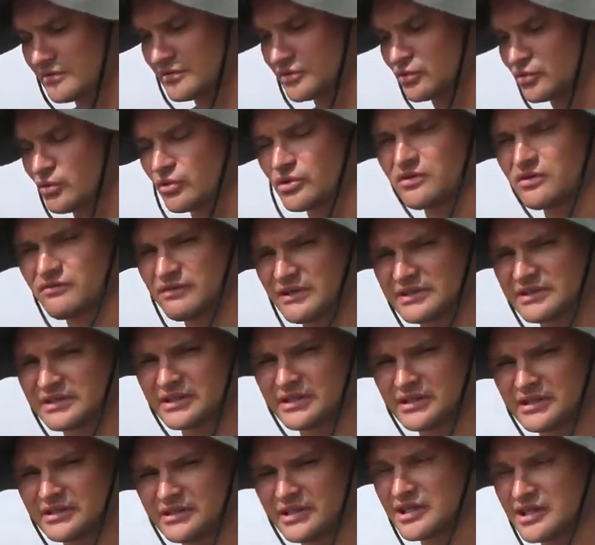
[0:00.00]
сколько
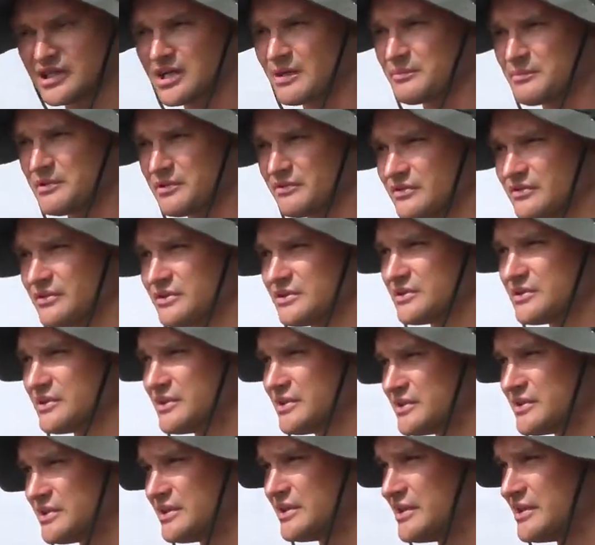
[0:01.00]
воды накапливается.
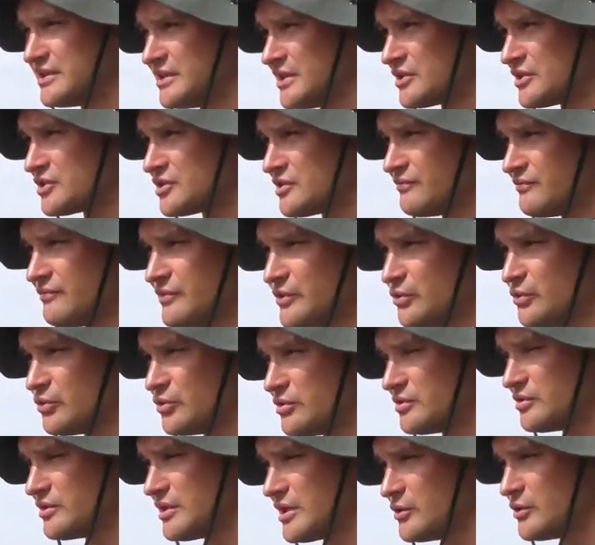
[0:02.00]
Если даже в
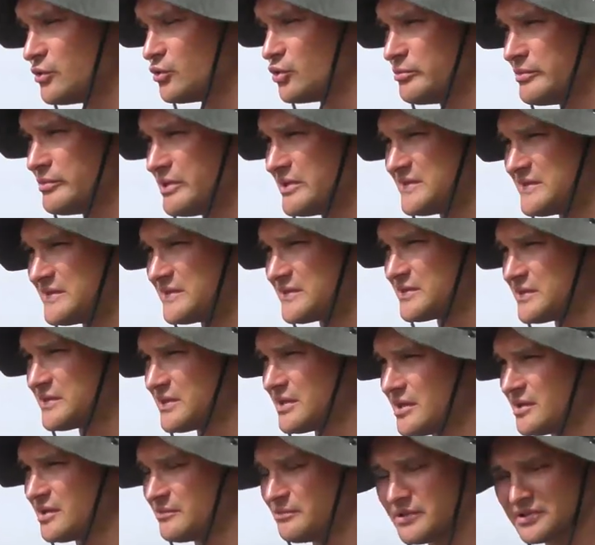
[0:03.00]
июнь, на июнь месяц
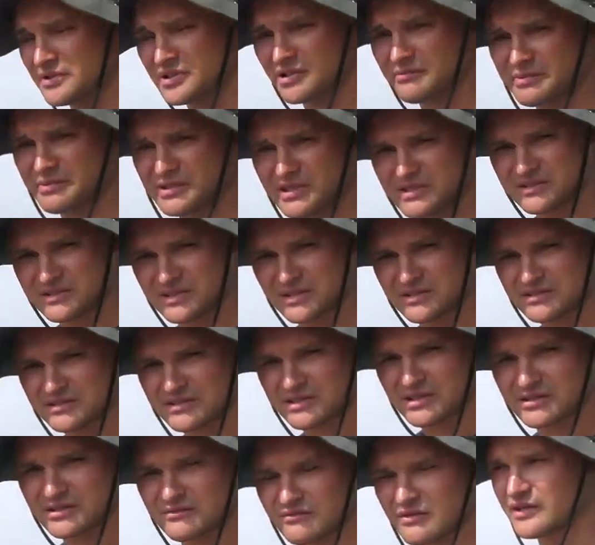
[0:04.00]
метр пятьдесят
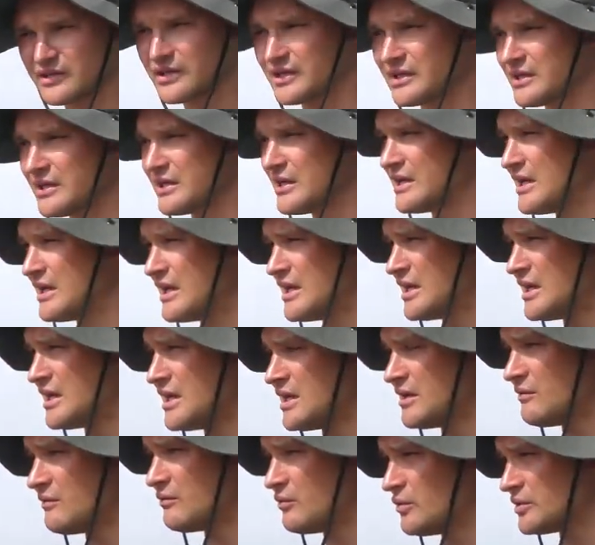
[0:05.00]
стоит вода,
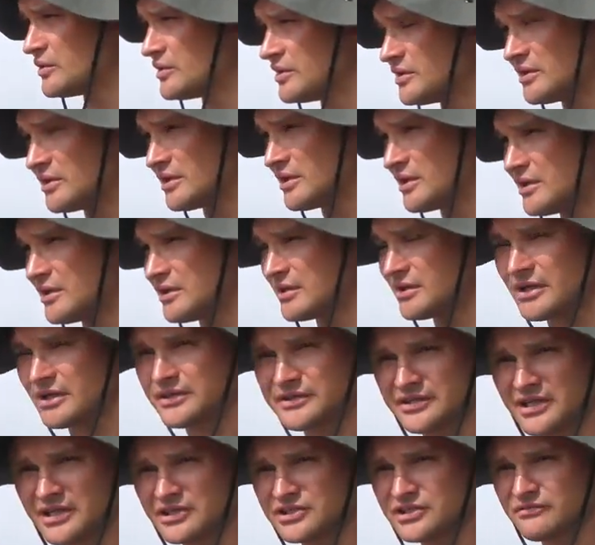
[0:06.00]
вот. А, а
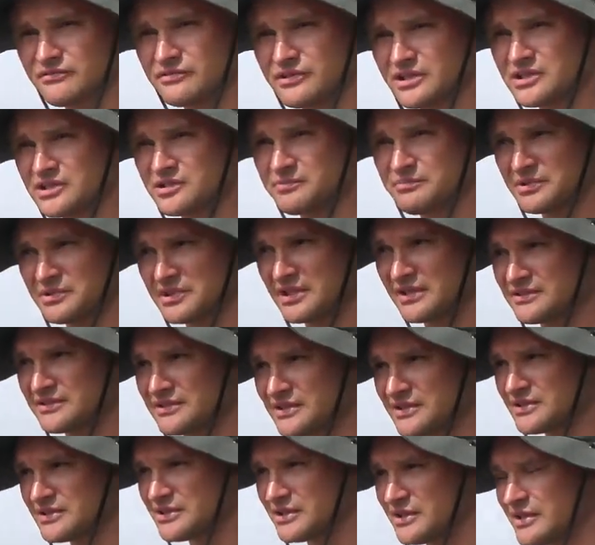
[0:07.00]
также вот эти
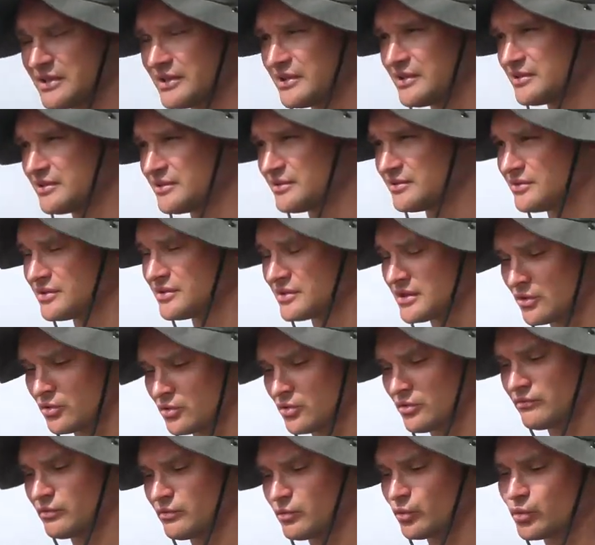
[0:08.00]
показатели, до
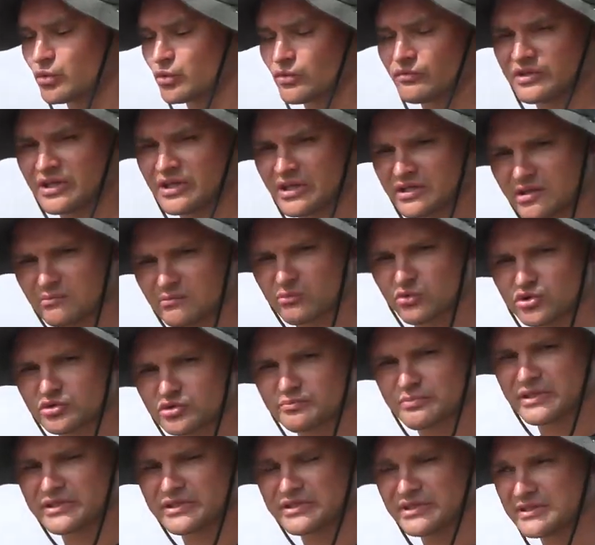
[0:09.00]
какого уровня она может
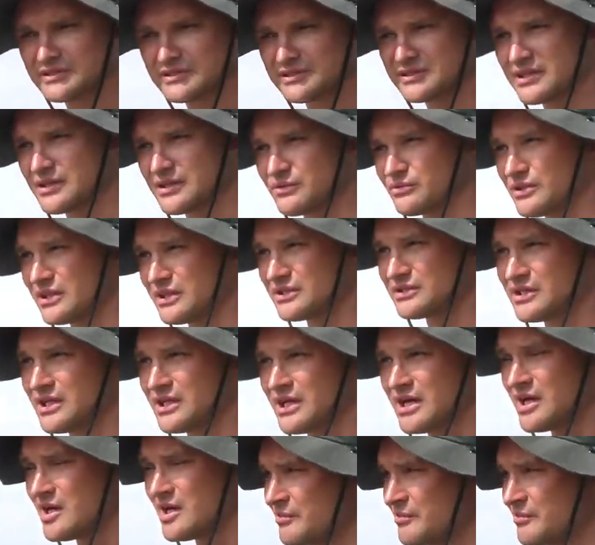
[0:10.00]
подняться, у нас
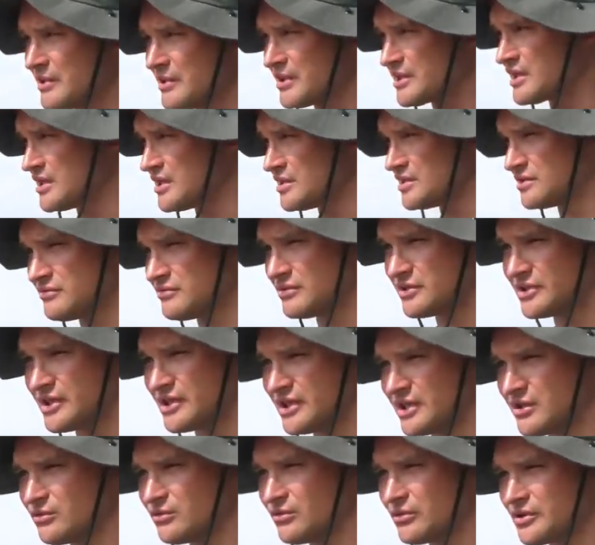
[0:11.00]
показывает
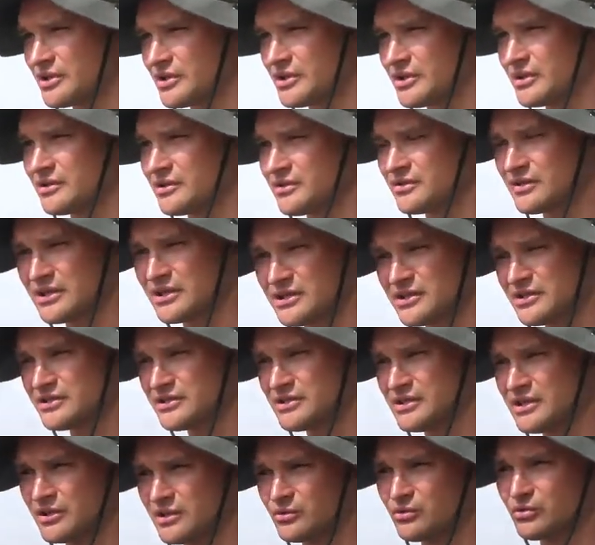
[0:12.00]
геология. Они
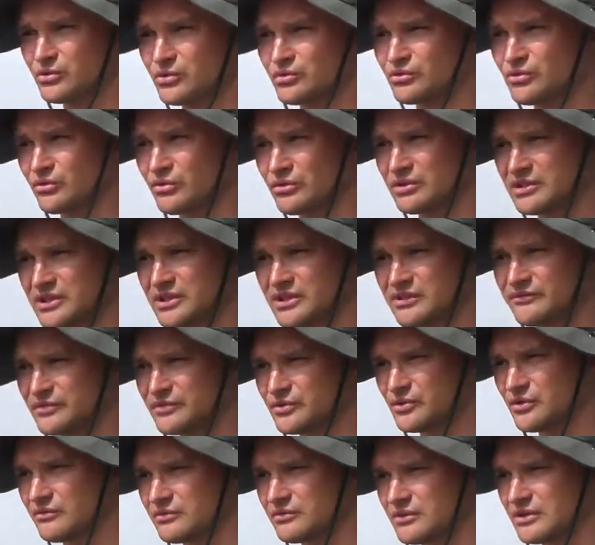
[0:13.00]
исследуют грунты,
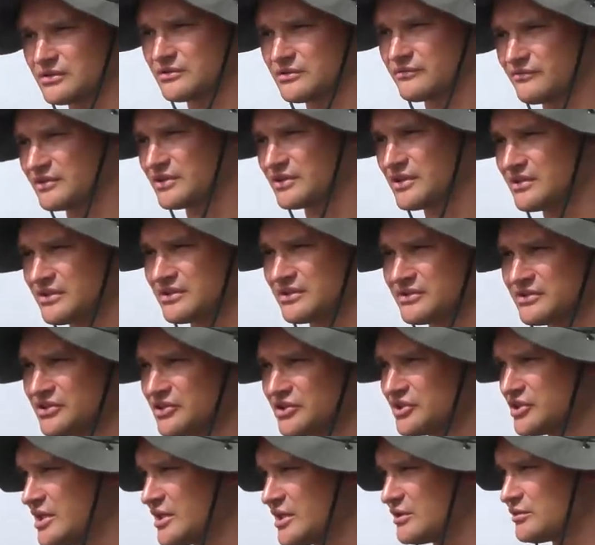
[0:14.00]
все вот это
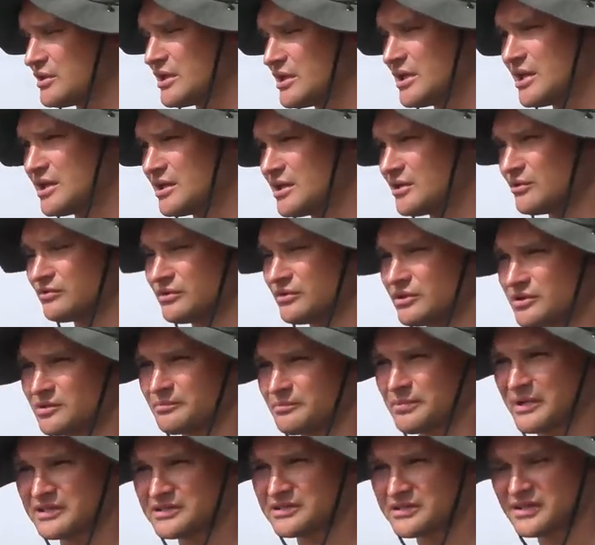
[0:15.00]
водонасыщают. Но этот
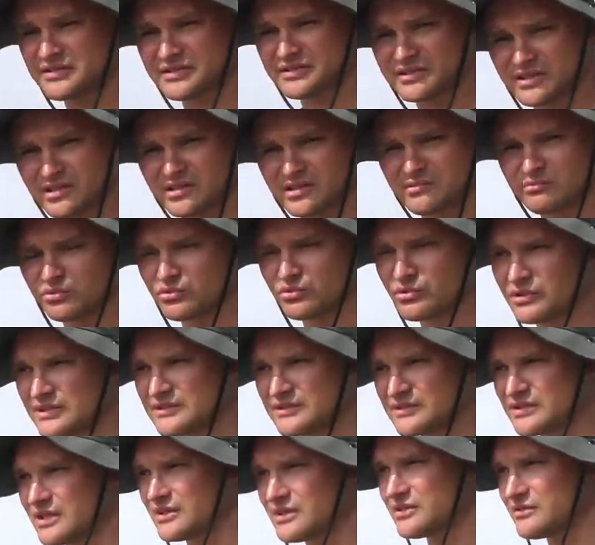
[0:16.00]
процесс я не буду
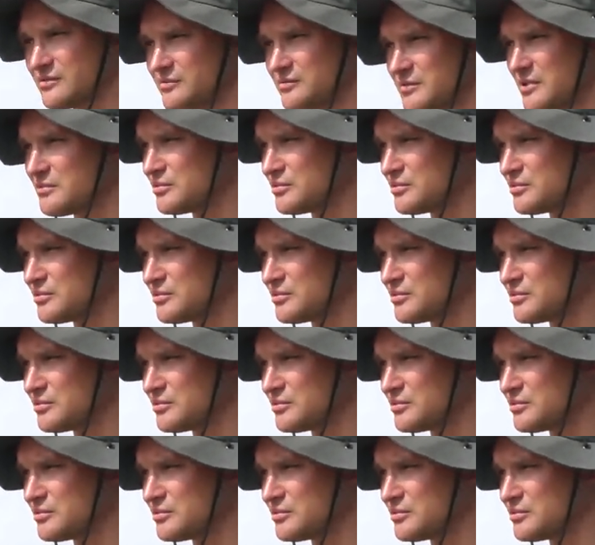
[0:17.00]
рассказывать.